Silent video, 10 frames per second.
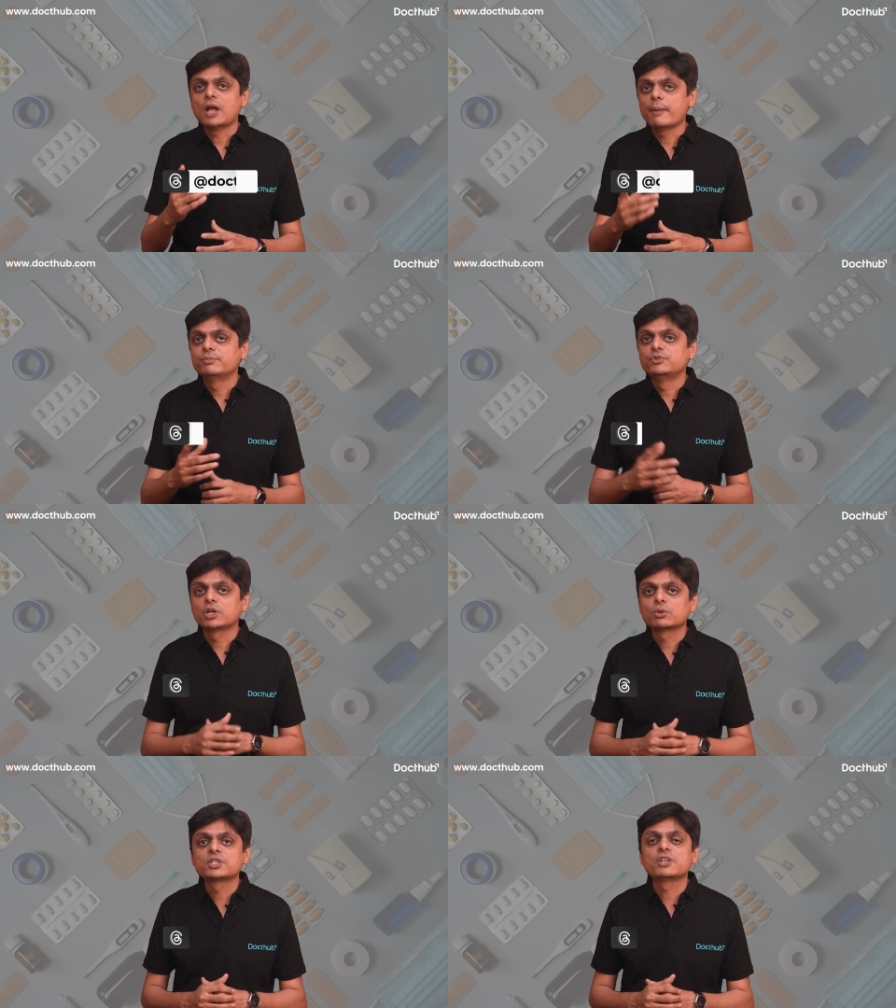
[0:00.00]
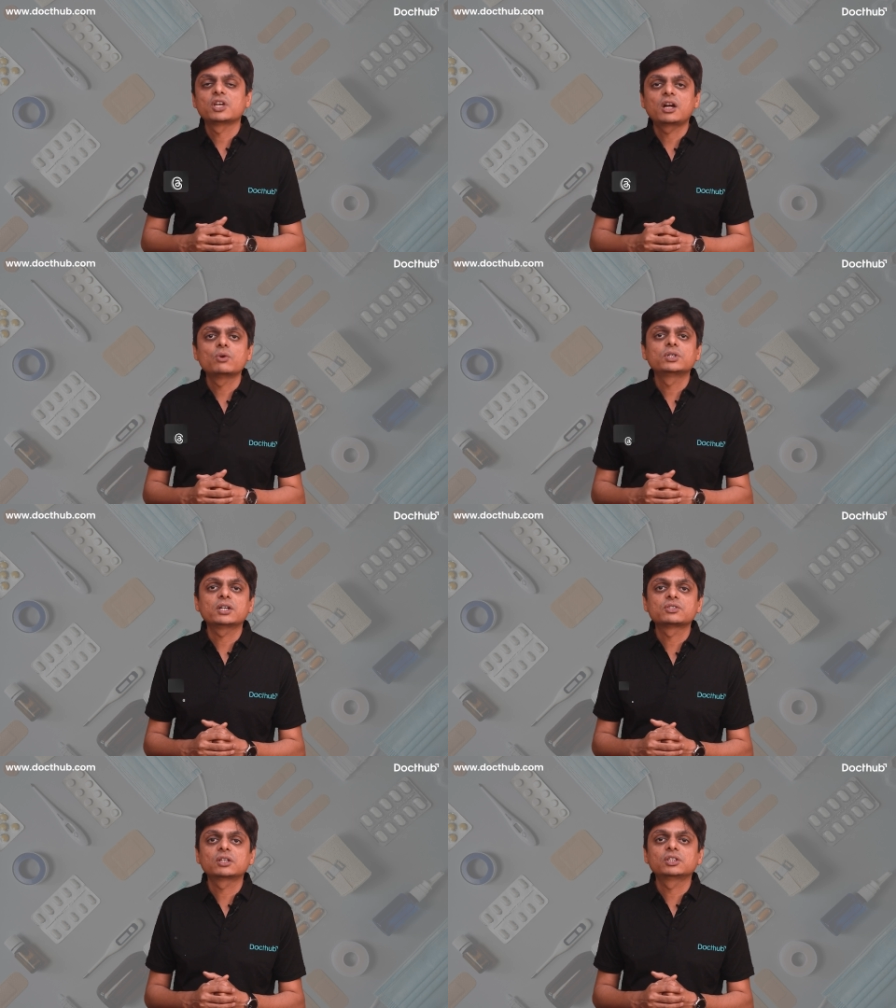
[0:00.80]
आप ज़रूर से चेकआउट
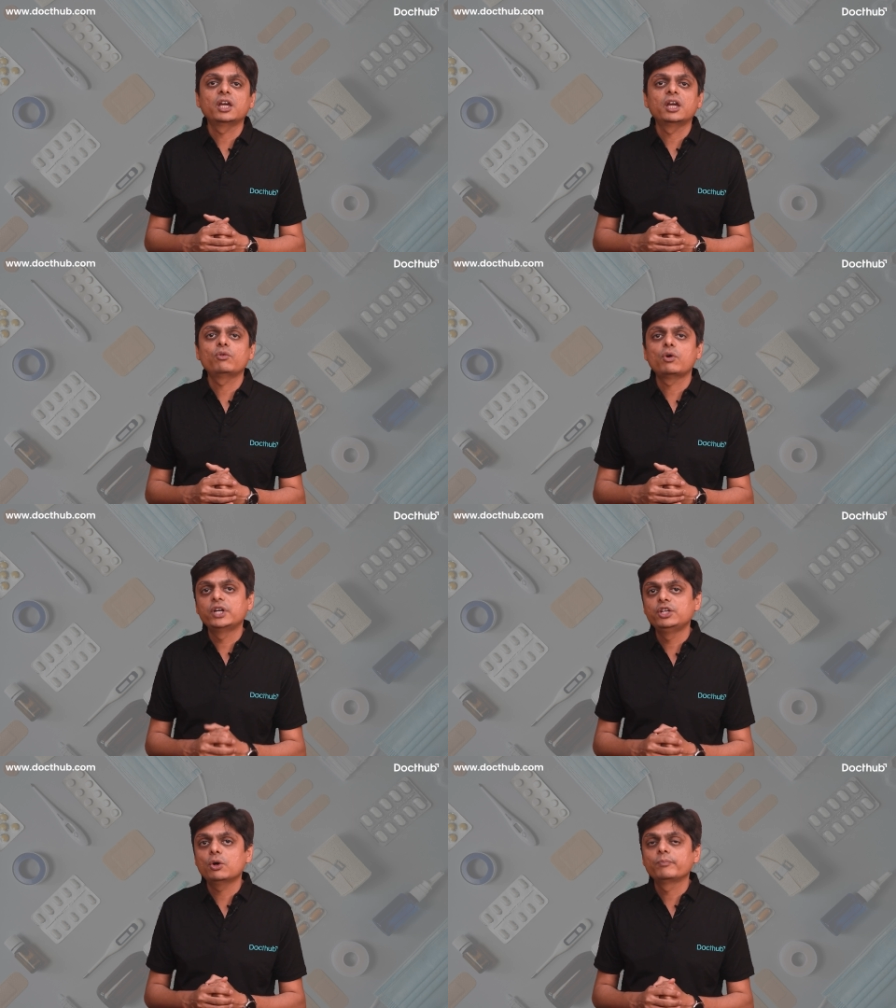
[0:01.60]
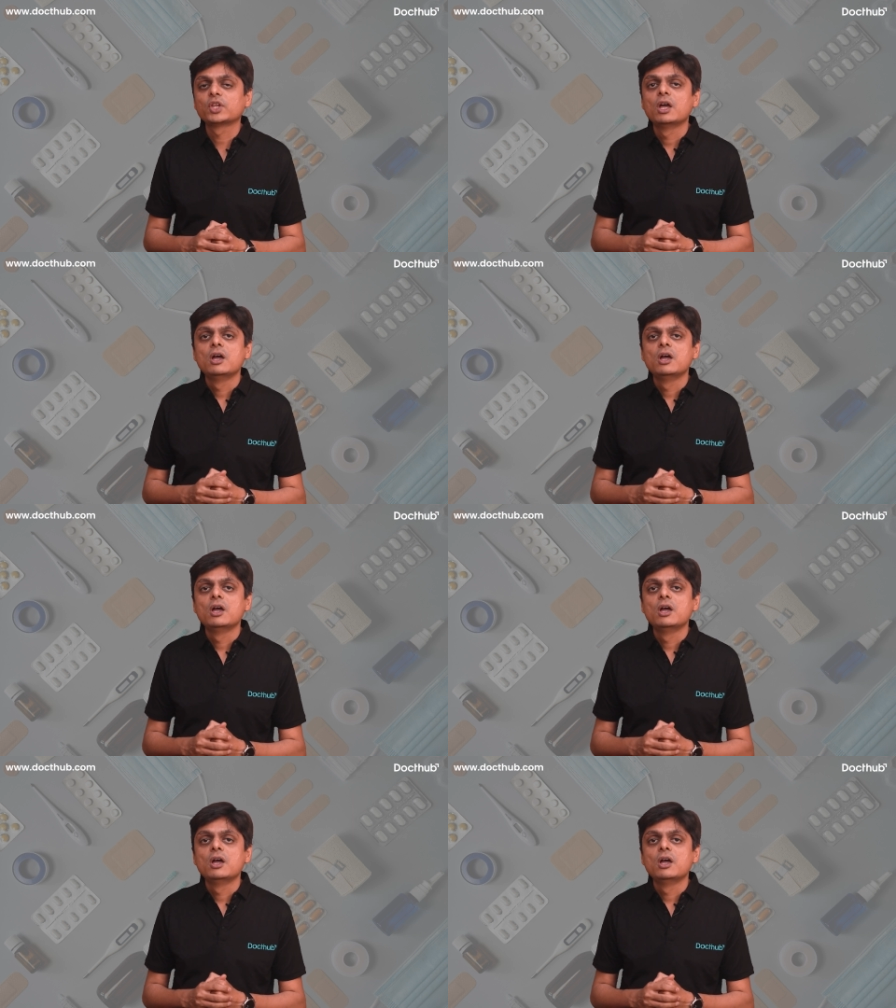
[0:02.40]
कर सकते हैं वो वीडियो